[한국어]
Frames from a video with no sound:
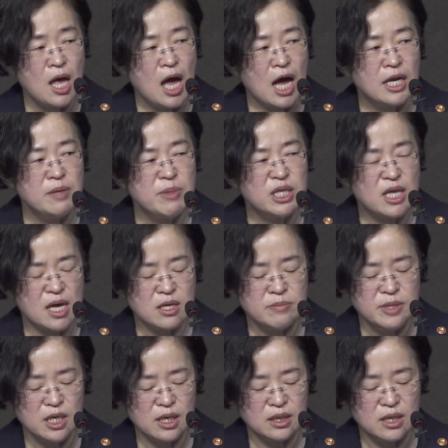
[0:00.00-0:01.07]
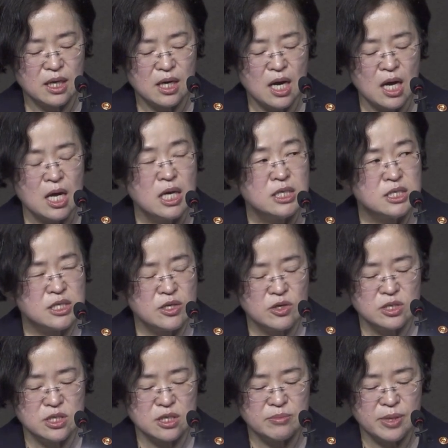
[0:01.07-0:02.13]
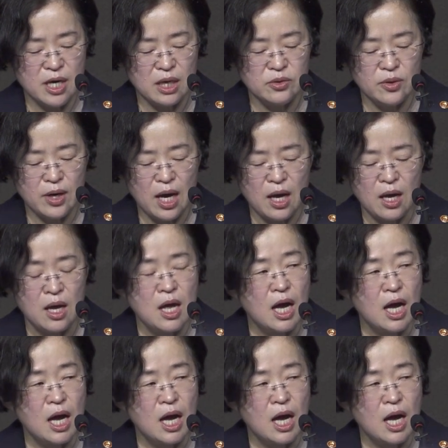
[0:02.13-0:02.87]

아니면 대금을 갖다가 지연 지급을 하더라.